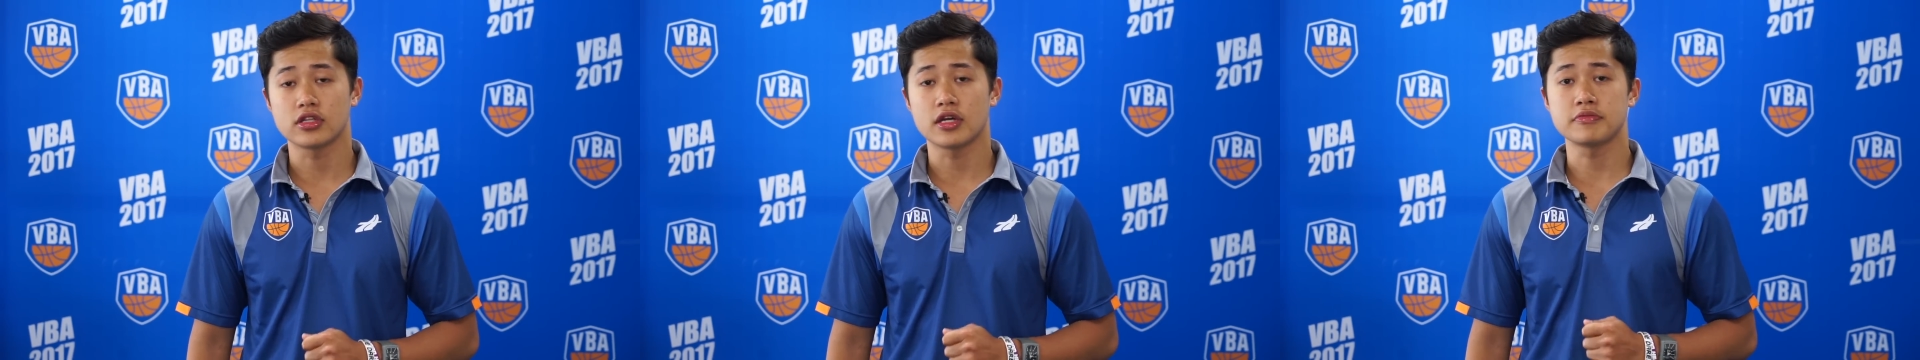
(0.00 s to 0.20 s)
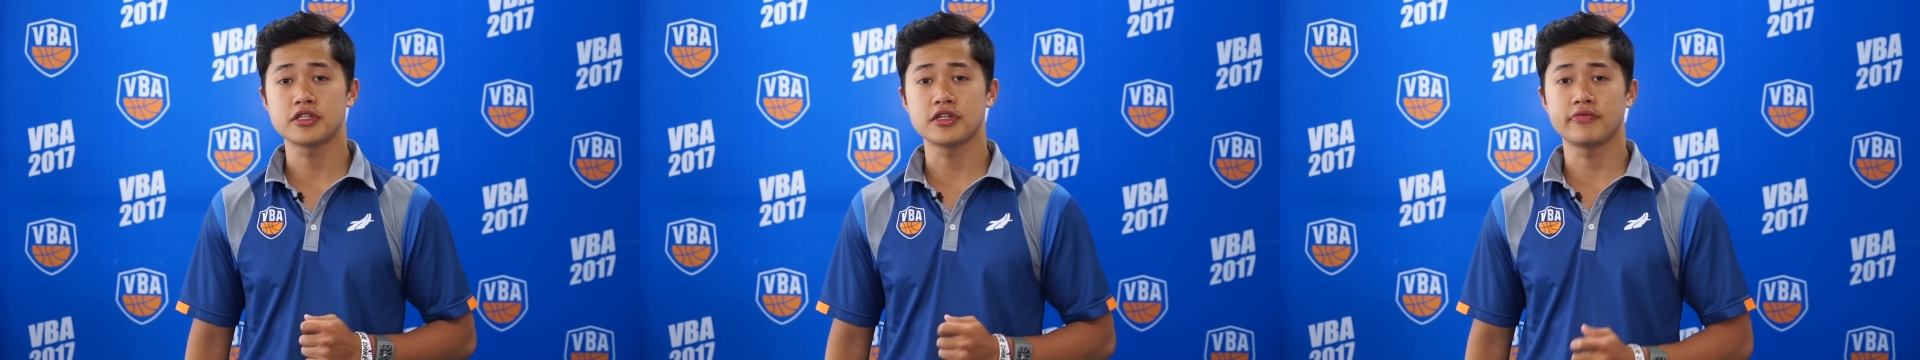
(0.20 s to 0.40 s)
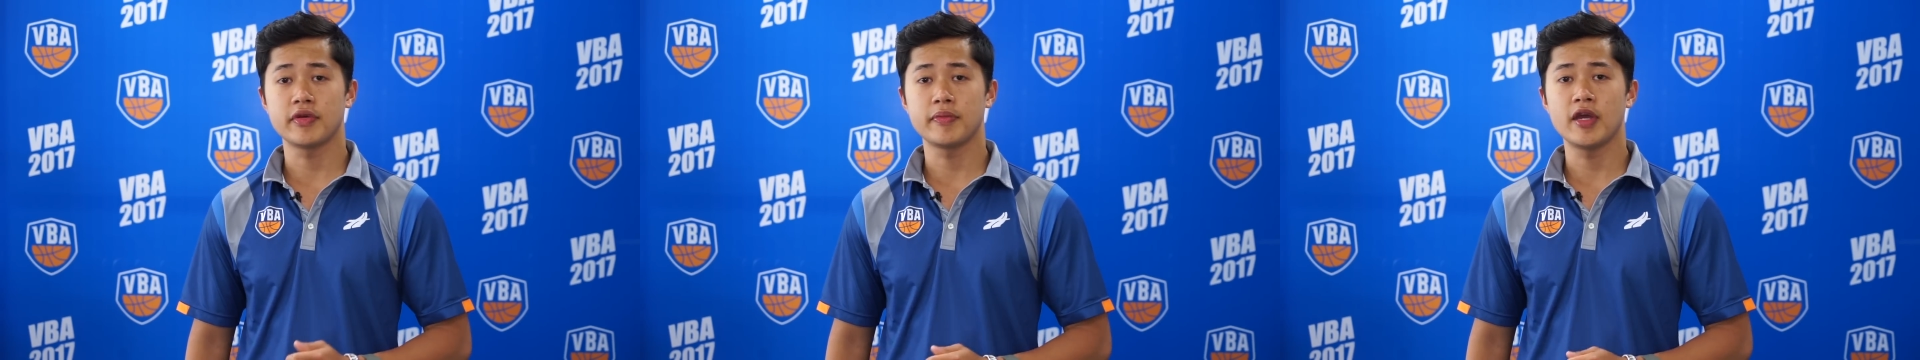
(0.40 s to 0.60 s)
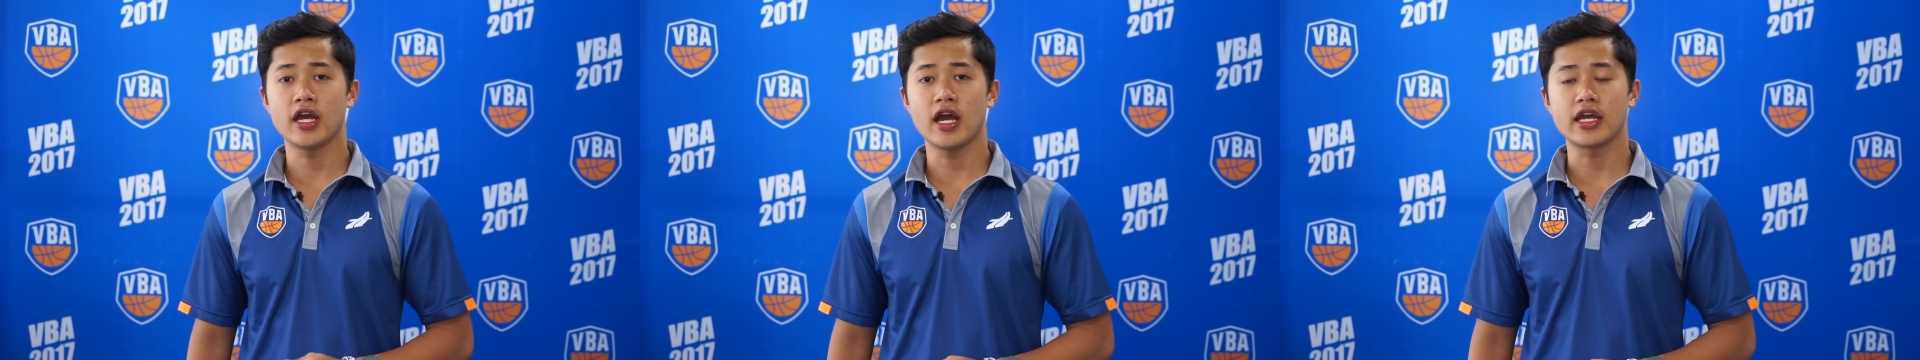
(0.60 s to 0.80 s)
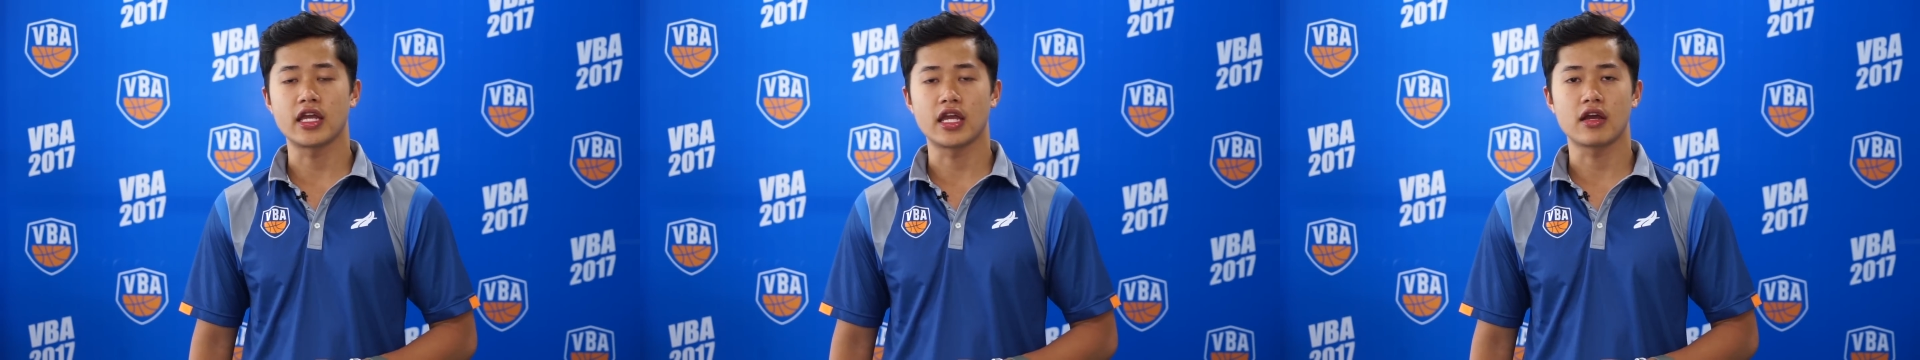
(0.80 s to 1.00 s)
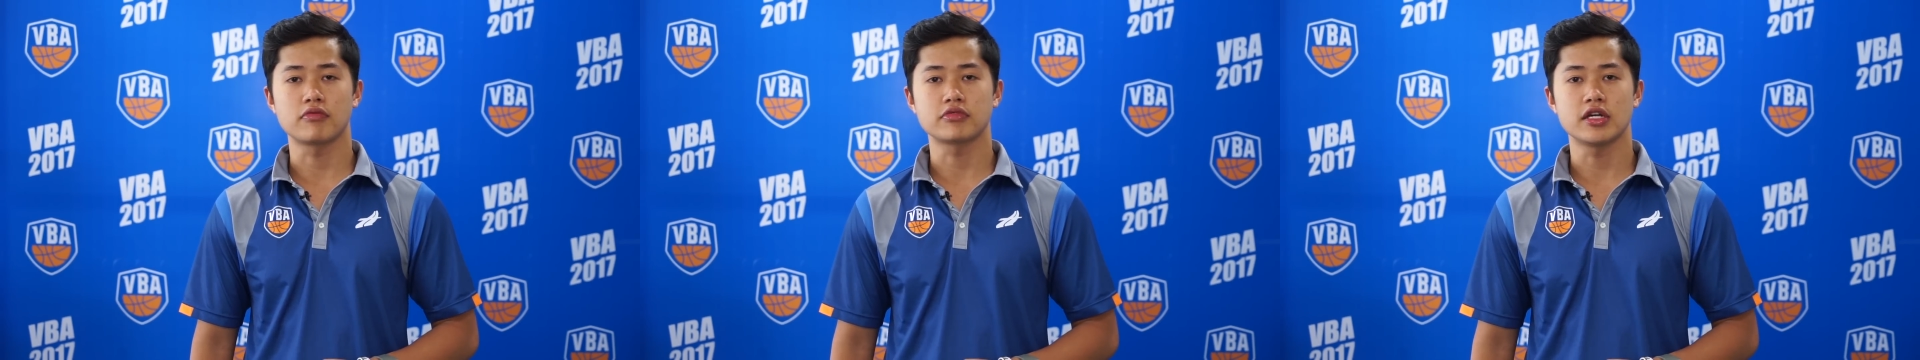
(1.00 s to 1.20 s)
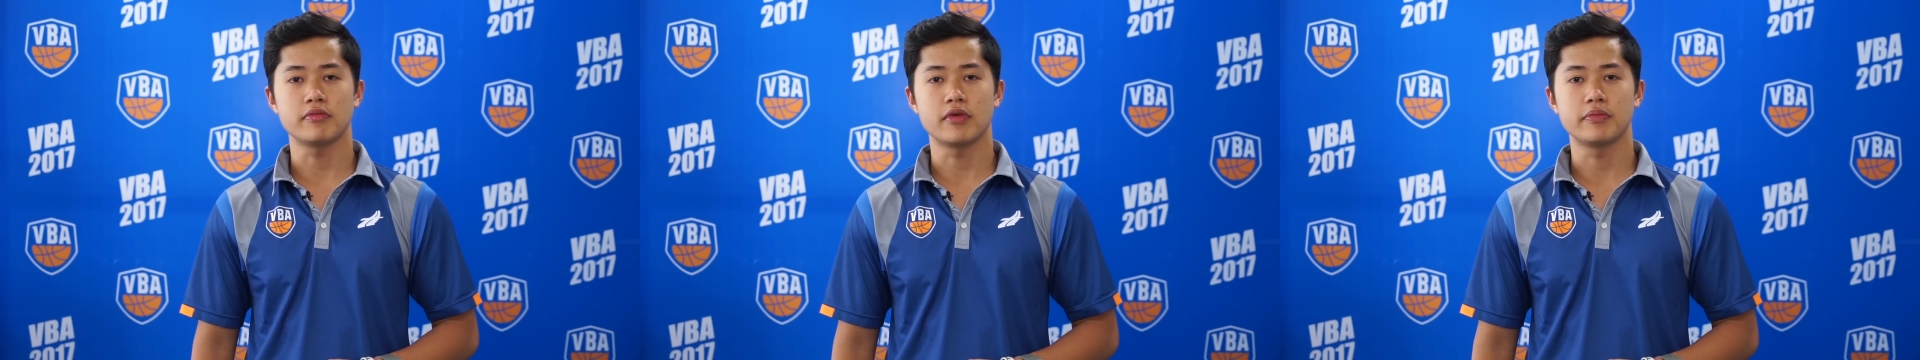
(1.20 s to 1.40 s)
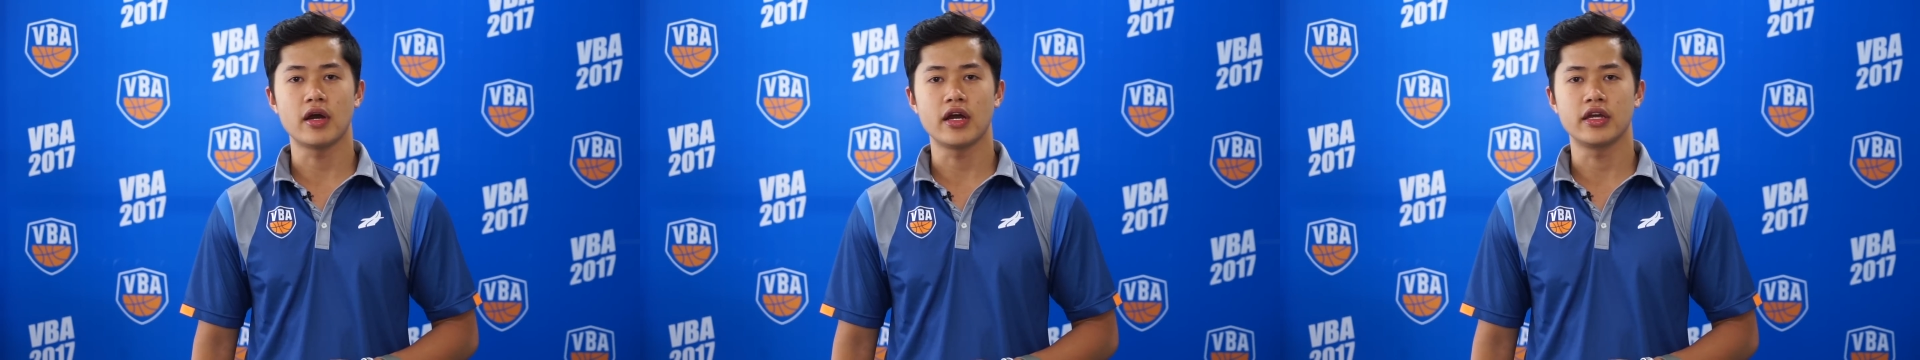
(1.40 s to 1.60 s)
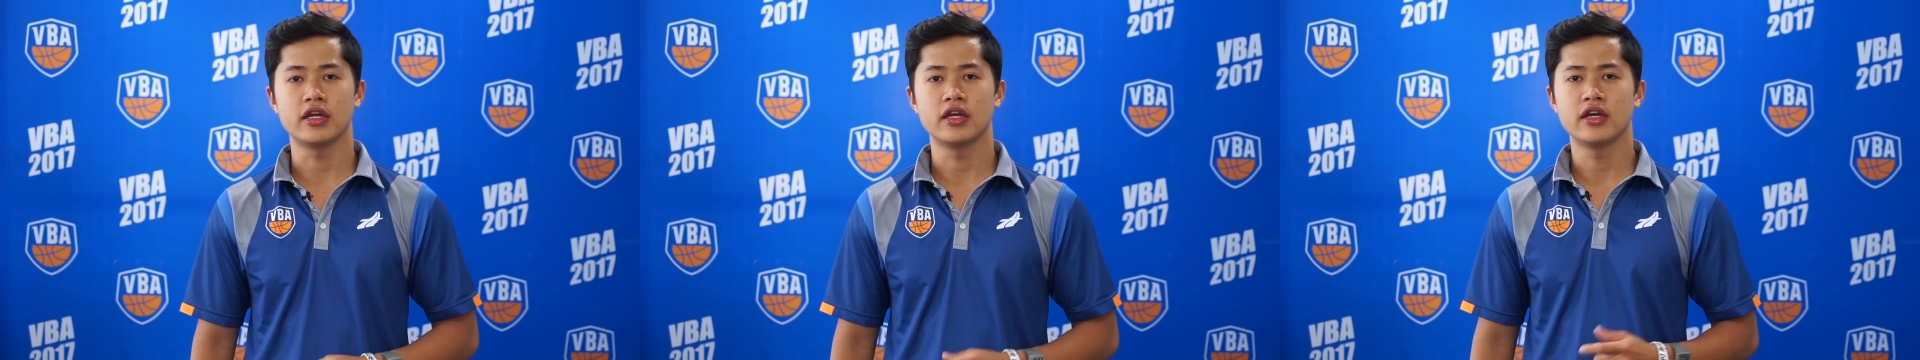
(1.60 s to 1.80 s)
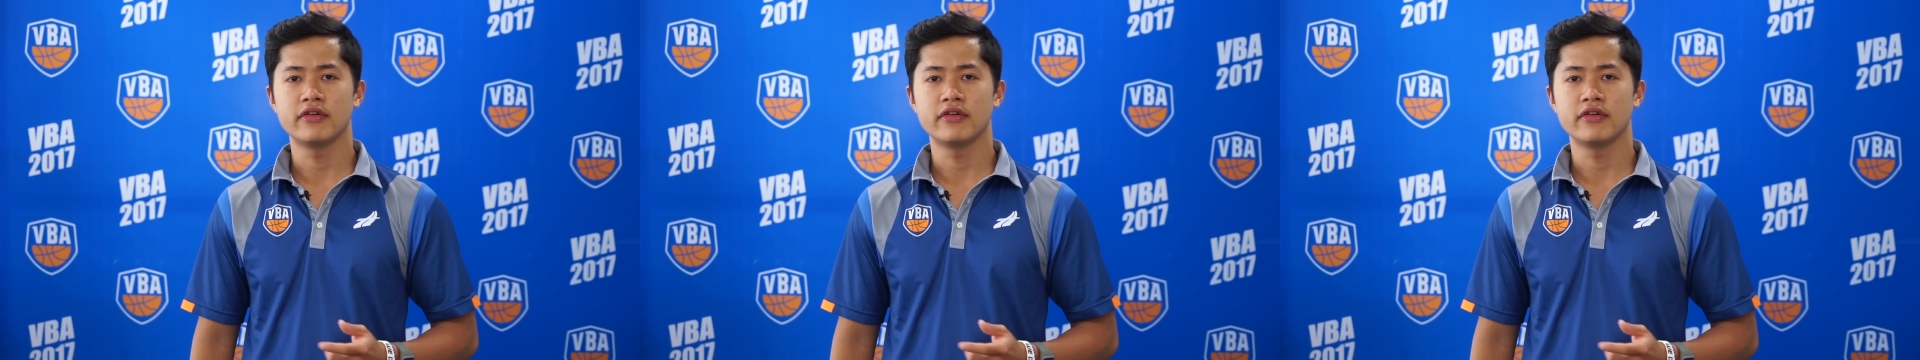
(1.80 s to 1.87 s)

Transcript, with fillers: tham dự VBA 2017